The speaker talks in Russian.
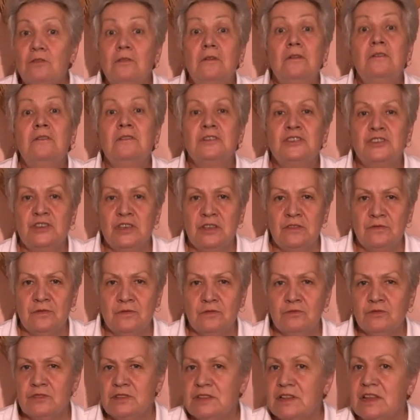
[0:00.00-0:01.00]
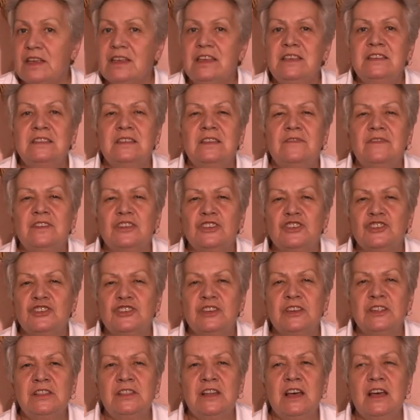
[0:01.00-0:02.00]
Очень вкусный и
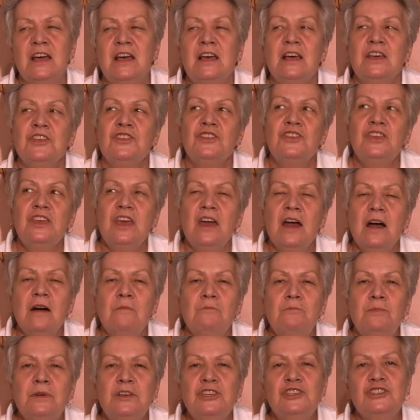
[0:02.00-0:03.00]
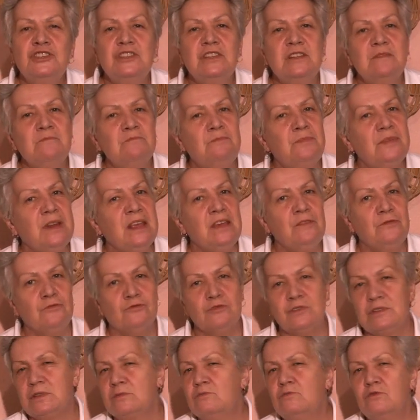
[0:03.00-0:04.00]
совершенно необычным
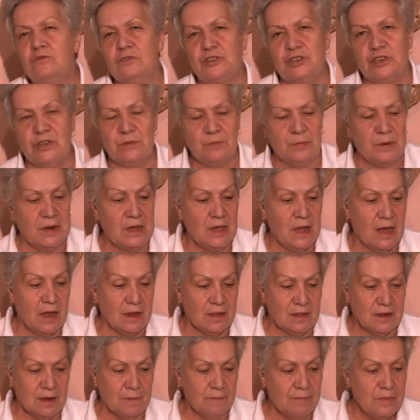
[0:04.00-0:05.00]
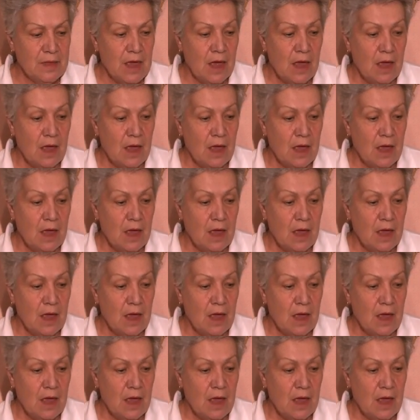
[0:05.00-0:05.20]
привкусом, очень приятно.